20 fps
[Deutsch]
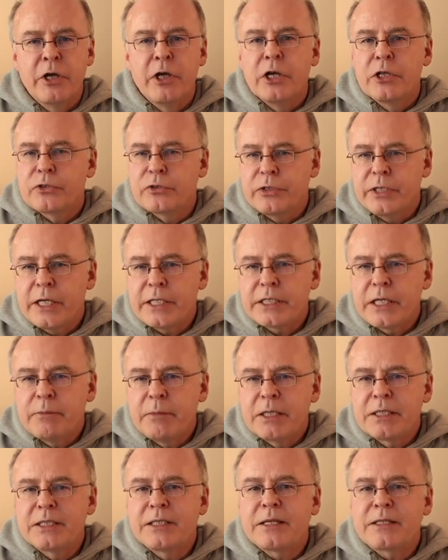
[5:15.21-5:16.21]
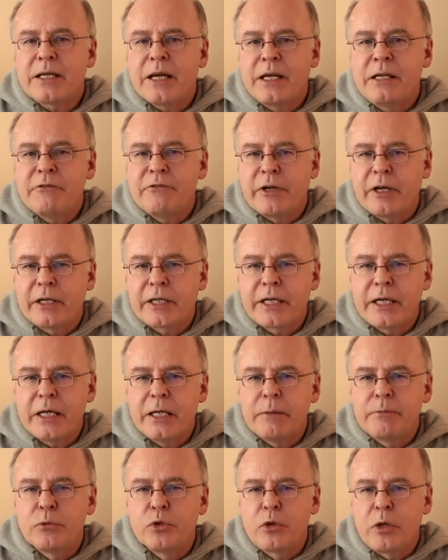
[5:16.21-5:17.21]
Zunächst einmal sind das einfache
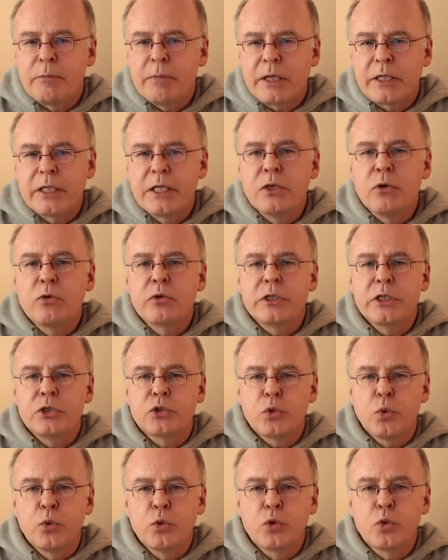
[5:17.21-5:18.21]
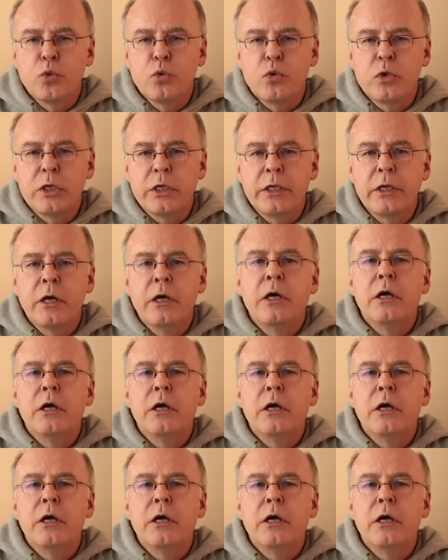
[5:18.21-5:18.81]
Kerben oder Markierungen in Tonkugeln